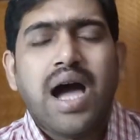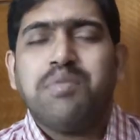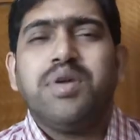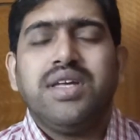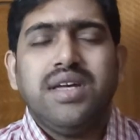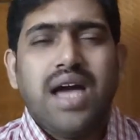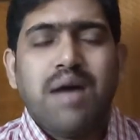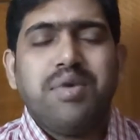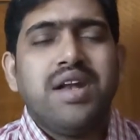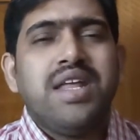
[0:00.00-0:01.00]
আপনি
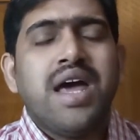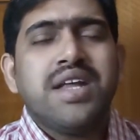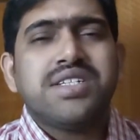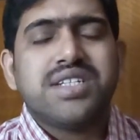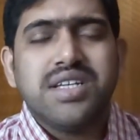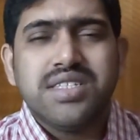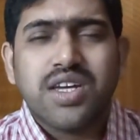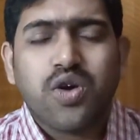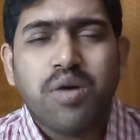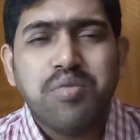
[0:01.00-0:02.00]
আপনার নিয়ারেস্ট
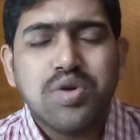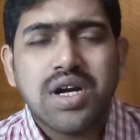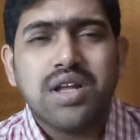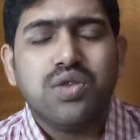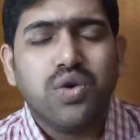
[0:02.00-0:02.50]
যে কম্পিউটারের